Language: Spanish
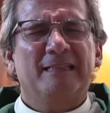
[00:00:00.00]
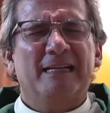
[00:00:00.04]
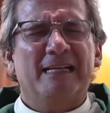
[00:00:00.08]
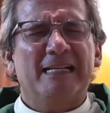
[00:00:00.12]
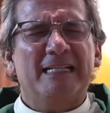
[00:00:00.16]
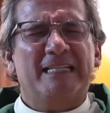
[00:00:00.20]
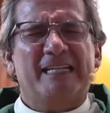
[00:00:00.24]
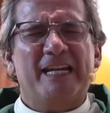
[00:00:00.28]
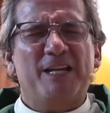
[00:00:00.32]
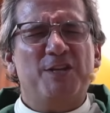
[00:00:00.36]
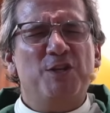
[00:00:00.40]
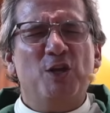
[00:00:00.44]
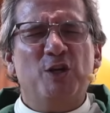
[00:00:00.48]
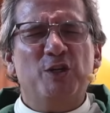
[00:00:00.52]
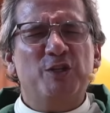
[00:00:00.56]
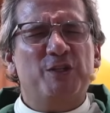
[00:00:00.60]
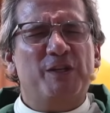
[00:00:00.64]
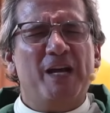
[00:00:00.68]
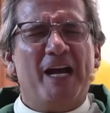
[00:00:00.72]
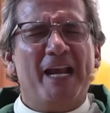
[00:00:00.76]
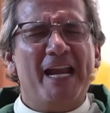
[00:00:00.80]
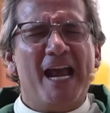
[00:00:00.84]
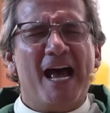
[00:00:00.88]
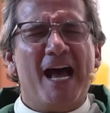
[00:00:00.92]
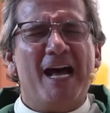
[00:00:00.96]
el Señor
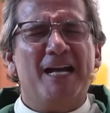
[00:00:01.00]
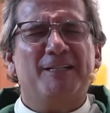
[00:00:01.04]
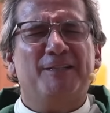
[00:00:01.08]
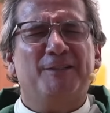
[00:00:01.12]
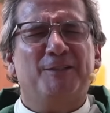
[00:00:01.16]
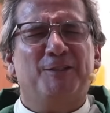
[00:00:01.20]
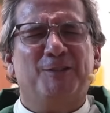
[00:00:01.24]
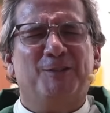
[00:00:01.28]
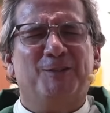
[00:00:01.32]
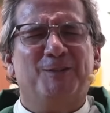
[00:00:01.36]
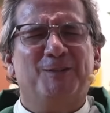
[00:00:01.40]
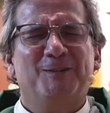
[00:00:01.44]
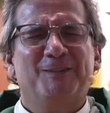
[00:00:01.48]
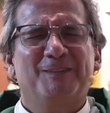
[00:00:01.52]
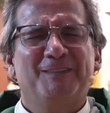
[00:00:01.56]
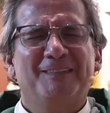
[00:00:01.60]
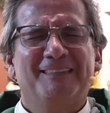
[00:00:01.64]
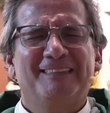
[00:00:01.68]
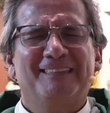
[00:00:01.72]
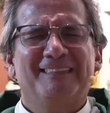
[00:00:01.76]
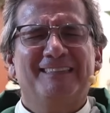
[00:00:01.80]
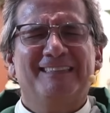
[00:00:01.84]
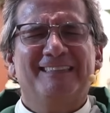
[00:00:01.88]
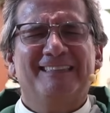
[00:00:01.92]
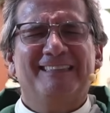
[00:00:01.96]
sanando,
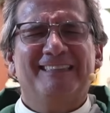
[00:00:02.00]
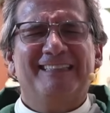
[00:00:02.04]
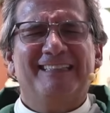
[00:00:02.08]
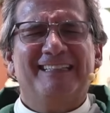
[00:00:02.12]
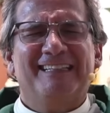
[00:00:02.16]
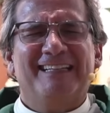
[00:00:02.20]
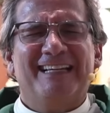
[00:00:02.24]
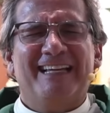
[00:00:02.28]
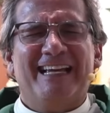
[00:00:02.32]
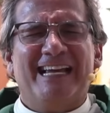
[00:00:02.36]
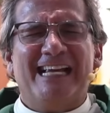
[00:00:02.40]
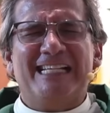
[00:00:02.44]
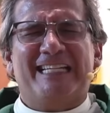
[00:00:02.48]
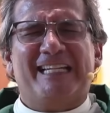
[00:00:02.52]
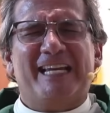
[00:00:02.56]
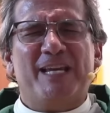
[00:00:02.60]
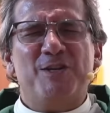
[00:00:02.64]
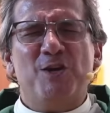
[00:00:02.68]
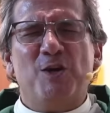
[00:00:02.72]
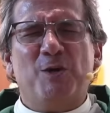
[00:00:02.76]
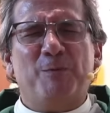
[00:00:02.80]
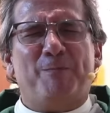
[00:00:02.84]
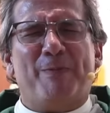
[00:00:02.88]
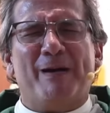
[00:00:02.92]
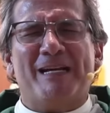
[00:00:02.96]
el
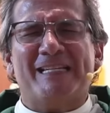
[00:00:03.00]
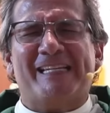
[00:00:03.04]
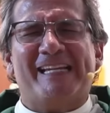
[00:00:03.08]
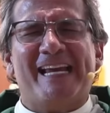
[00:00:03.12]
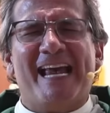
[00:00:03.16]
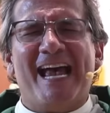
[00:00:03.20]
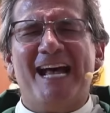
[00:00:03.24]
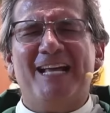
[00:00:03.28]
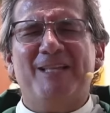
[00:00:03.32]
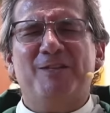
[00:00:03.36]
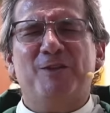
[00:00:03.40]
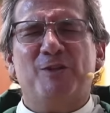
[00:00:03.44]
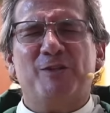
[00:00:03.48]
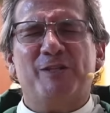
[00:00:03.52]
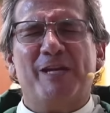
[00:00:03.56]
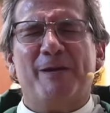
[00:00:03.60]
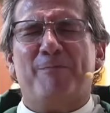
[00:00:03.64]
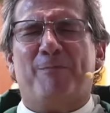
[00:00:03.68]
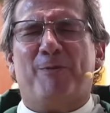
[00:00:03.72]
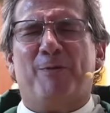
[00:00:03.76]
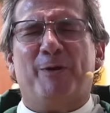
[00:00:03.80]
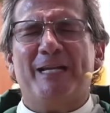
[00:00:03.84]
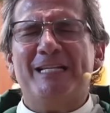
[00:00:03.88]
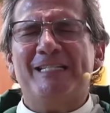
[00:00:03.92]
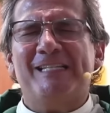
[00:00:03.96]
Señor paseándose
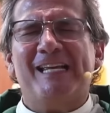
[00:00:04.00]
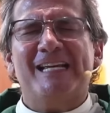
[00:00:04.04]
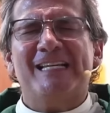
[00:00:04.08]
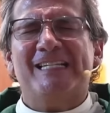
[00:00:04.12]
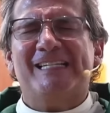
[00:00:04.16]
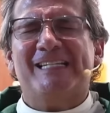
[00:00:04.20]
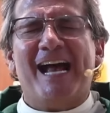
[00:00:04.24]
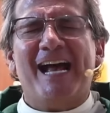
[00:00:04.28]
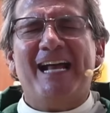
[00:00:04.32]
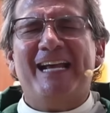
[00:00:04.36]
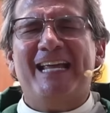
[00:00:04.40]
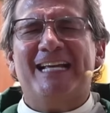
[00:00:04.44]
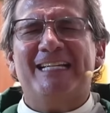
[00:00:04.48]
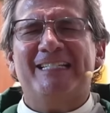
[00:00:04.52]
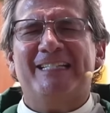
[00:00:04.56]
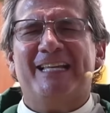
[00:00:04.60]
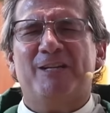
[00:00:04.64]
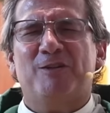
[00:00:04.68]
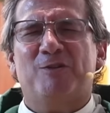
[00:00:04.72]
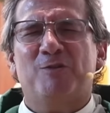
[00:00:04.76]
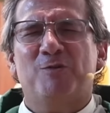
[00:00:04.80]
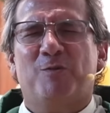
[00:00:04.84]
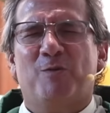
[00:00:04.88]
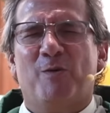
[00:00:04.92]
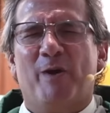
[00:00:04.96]
por esas áreas
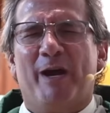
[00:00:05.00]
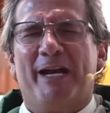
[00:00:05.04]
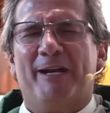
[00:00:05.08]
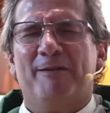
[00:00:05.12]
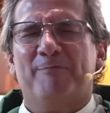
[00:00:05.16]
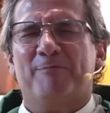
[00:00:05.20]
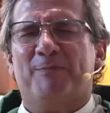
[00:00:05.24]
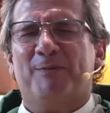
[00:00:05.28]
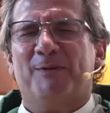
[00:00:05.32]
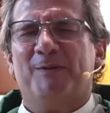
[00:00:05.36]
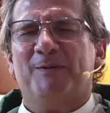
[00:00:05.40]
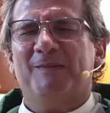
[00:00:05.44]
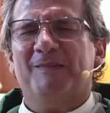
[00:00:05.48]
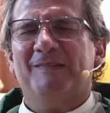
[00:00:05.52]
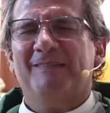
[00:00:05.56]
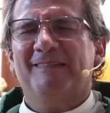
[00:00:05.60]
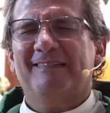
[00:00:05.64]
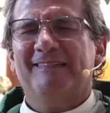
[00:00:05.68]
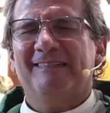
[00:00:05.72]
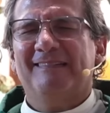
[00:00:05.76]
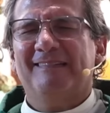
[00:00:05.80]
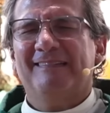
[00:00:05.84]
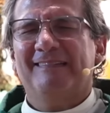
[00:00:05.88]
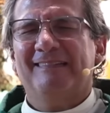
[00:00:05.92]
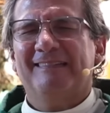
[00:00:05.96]
de tu cuerpo,
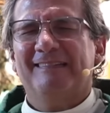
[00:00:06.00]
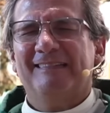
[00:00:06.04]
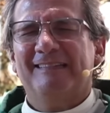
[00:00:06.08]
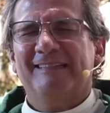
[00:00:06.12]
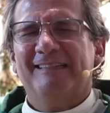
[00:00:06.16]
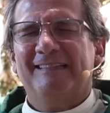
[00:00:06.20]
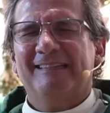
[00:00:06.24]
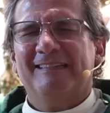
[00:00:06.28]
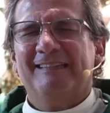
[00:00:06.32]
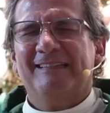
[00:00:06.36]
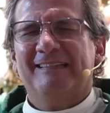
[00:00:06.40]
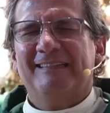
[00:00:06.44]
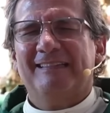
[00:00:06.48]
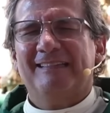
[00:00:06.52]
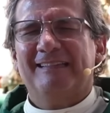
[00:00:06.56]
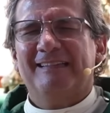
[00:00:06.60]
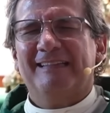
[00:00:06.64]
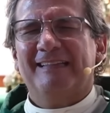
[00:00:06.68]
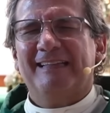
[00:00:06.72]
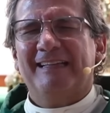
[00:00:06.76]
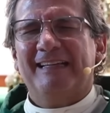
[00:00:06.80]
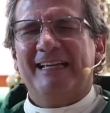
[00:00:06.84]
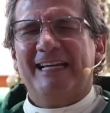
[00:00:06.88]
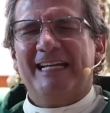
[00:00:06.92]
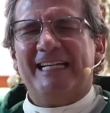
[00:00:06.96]

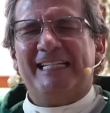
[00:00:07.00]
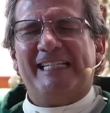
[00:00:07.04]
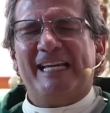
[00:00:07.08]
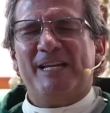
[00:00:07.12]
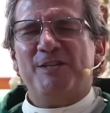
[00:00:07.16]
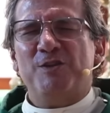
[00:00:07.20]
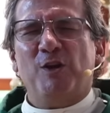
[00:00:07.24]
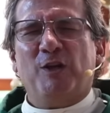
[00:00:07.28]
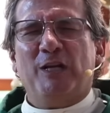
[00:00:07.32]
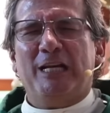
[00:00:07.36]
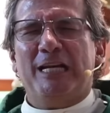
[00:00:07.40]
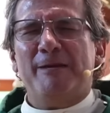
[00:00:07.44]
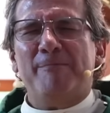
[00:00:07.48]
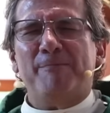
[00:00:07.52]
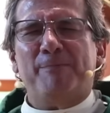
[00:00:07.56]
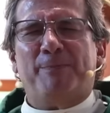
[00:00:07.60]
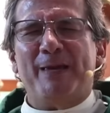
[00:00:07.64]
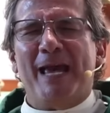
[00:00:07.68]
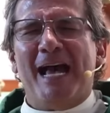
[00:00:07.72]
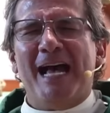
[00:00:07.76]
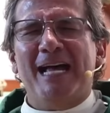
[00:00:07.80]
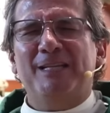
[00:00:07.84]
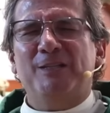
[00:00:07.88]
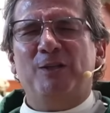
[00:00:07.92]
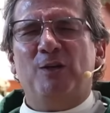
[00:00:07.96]
el Señor
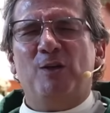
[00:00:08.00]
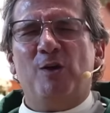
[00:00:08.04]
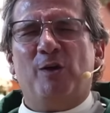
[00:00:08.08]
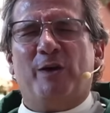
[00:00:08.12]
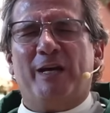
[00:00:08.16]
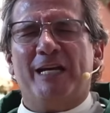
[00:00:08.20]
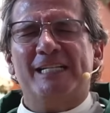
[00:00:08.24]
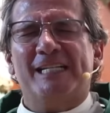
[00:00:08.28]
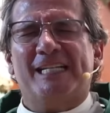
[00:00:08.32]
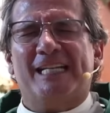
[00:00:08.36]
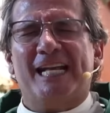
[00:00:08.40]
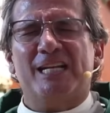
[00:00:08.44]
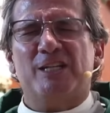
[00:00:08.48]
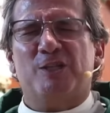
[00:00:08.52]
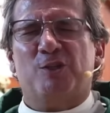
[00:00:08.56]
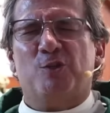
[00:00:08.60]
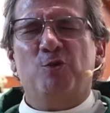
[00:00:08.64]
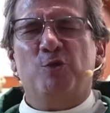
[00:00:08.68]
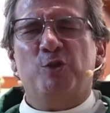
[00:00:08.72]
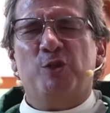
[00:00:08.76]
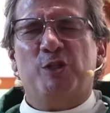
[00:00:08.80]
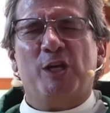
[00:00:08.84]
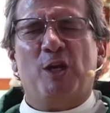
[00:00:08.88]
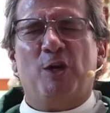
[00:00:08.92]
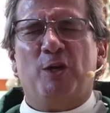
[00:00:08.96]
limpiando lo que está
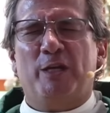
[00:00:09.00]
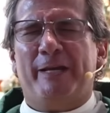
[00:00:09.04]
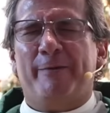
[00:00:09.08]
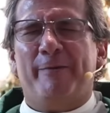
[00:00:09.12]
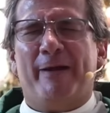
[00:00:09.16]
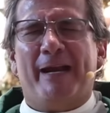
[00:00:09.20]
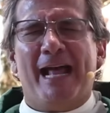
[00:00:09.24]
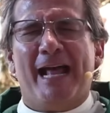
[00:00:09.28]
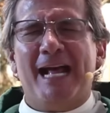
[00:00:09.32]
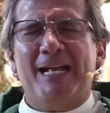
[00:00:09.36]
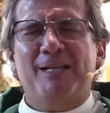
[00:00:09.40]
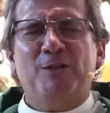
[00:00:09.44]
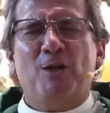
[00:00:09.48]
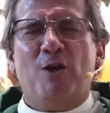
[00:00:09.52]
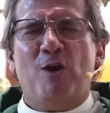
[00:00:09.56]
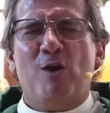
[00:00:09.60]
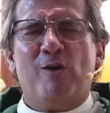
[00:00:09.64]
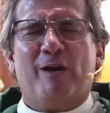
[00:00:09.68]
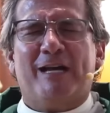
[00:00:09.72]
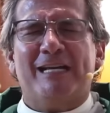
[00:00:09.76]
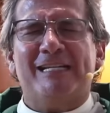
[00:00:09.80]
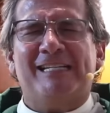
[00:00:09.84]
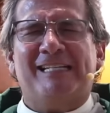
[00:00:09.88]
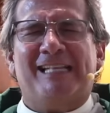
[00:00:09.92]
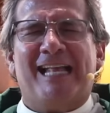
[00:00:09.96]
sucio, liberando
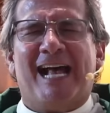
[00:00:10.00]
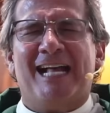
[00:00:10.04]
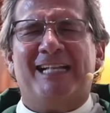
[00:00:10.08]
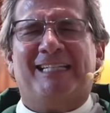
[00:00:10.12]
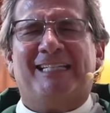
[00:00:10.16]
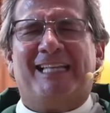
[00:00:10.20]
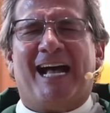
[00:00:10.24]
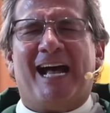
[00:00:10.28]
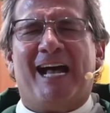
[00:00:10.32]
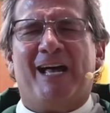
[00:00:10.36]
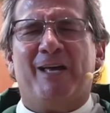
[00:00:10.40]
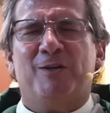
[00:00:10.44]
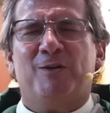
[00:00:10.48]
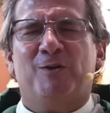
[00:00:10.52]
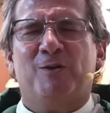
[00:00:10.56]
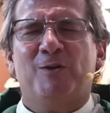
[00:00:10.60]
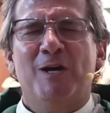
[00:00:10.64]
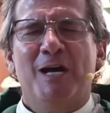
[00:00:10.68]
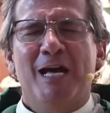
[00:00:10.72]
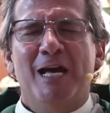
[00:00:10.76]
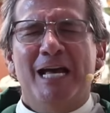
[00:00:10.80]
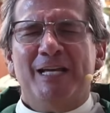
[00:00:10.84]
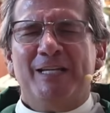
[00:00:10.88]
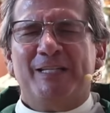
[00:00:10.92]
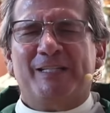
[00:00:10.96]
lo que está atado,
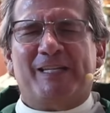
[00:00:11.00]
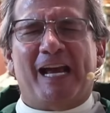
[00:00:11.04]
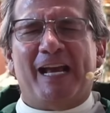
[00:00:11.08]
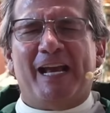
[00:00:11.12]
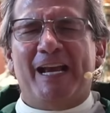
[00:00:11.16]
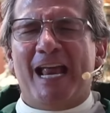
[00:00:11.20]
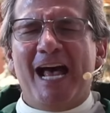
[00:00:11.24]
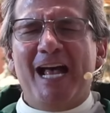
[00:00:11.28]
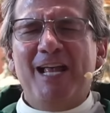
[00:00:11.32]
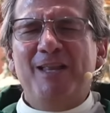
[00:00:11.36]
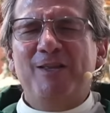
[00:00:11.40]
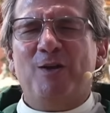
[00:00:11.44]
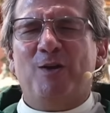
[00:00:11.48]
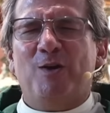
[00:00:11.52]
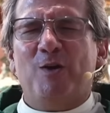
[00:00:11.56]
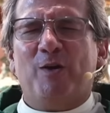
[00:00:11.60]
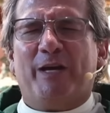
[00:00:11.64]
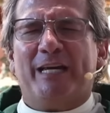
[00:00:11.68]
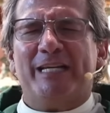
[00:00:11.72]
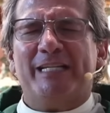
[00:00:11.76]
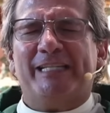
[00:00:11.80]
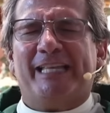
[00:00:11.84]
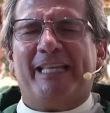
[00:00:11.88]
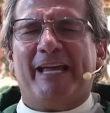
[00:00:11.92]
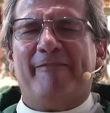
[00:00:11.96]
sanando lo
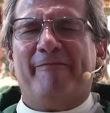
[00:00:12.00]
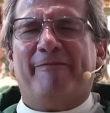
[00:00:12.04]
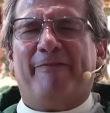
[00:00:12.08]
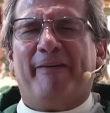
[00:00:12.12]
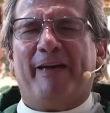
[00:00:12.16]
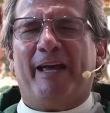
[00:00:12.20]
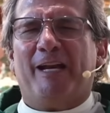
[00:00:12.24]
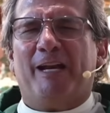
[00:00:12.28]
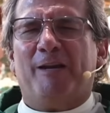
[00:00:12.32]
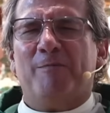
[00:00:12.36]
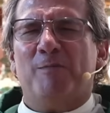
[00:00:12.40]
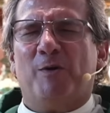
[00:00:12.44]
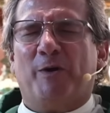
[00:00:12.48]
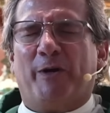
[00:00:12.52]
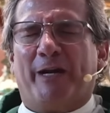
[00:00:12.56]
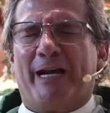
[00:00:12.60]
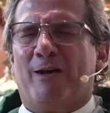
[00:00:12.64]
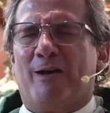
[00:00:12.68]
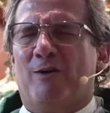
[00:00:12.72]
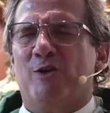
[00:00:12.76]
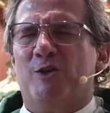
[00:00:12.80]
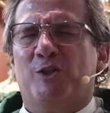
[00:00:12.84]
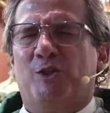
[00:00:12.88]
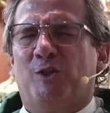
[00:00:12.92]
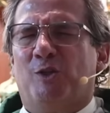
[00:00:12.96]
que está enfermo,
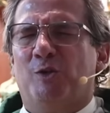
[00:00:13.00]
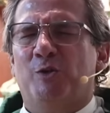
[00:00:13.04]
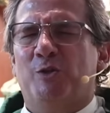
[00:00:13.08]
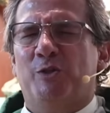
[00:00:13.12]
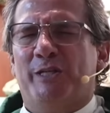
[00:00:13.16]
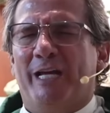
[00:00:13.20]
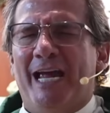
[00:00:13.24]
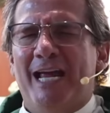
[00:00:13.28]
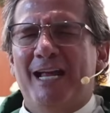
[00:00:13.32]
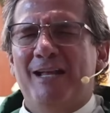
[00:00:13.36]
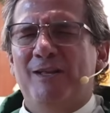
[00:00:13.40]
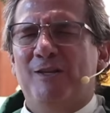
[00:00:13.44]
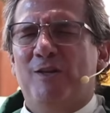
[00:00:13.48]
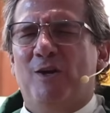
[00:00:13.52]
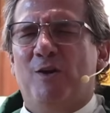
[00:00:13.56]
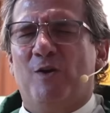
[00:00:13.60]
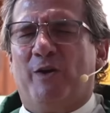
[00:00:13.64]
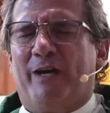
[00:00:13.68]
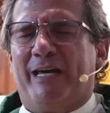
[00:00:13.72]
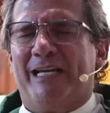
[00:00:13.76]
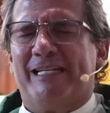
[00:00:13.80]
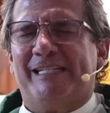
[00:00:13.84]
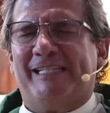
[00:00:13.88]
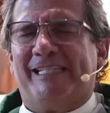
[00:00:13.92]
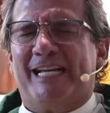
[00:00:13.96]
reconstruyendo
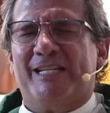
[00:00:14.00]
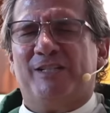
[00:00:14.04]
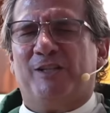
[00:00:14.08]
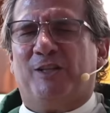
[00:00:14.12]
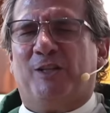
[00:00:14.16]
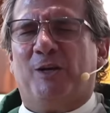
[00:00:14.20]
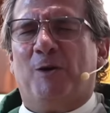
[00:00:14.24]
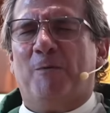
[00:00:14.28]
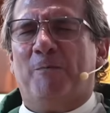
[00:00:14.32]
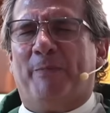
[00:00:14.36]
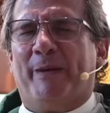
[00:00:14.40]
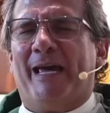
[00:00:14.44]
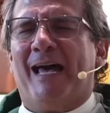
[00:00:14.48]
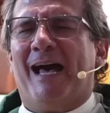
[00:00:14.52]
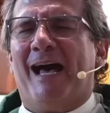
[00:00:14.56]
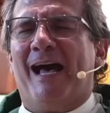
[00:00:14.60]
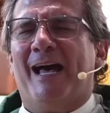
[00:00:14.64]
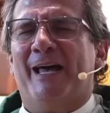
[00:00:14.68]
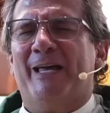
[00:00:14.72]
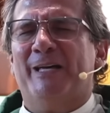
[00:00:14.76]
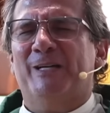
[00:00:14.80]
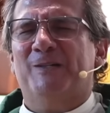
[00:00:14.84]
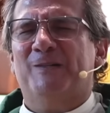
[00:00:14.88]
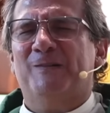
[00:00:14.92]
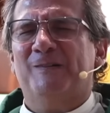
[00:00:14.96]
lo que está
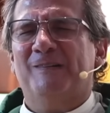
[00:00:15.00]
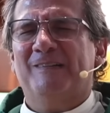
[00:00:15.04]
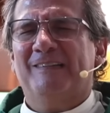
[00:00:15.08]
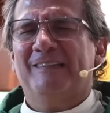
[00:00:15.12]
estropeado.